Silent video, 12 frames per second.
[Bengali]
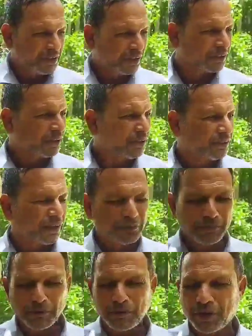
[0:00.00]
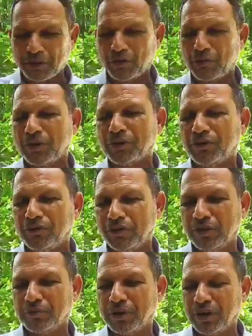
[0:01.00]
রাসায়নিক সার ব্যবহার কমানোর জন্য
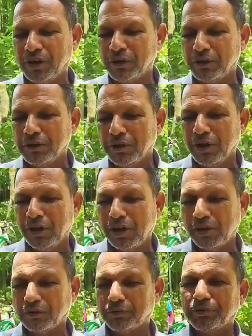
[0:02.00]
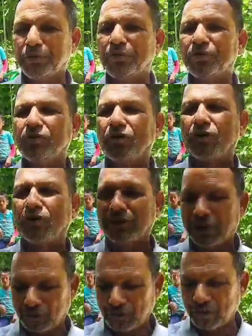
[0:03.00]
আমরা বিভিন্ন ধরনের
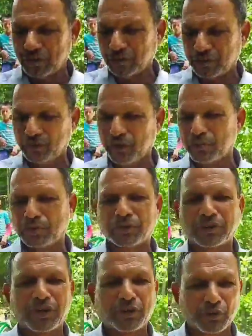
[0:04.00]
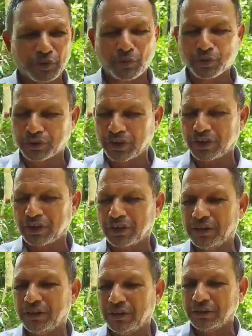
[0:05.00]
সার তৈরি করতেছি কম্পোস্ট সার জৈব সার
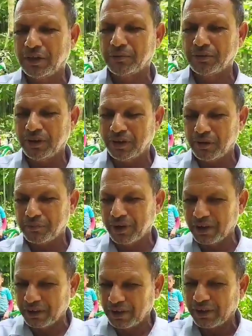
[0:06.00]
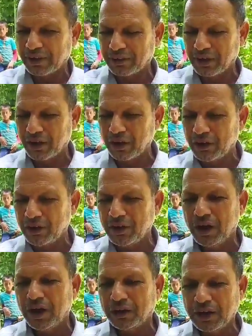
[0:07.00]
তার ভিতর আমরা এখানে একটা
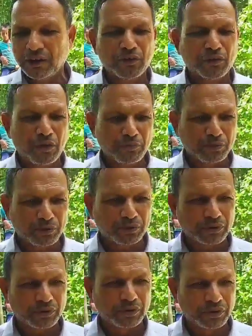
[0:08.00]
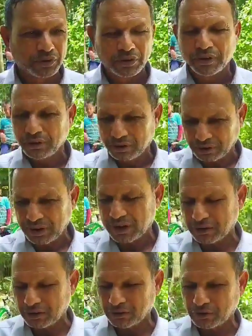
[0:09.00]
টাইকো কম্পোস্ট
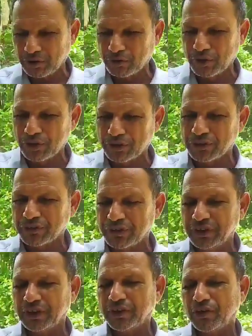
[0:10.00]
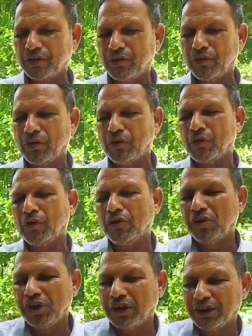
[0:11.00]
সার তৈরি করতেছি এটা হলো
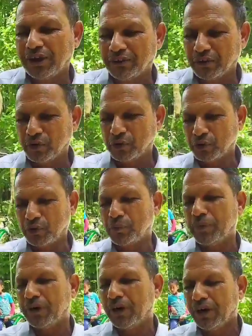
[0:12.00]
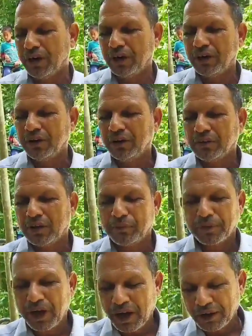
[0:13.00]
এখানে আছে কচুরির পানা
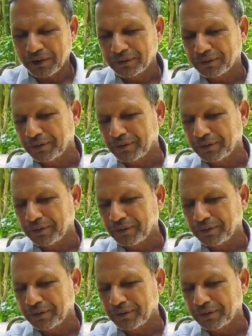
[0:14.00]
তারপরে হাড়ে